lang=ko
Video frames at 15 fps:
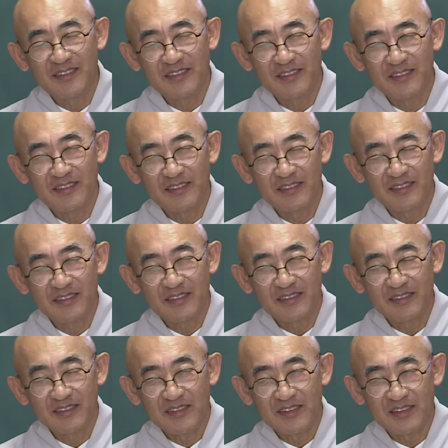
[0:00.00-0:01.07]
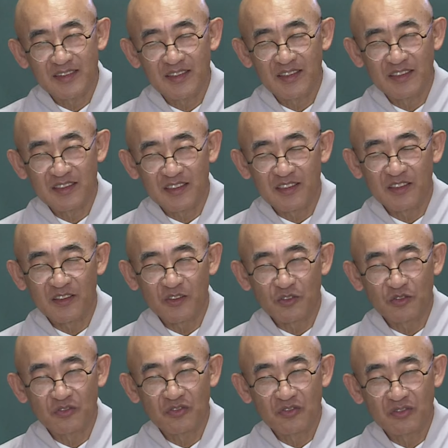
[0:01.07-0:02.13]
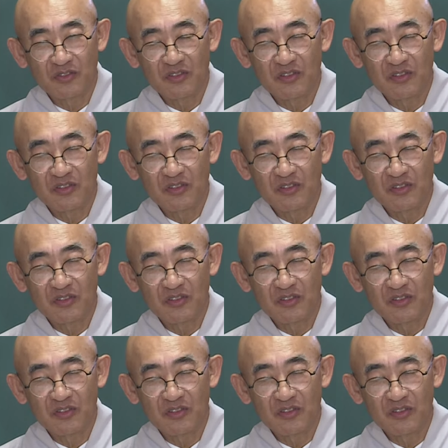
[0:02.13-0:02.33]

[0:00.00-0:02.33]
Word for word: 음, 지혜를 이끌어준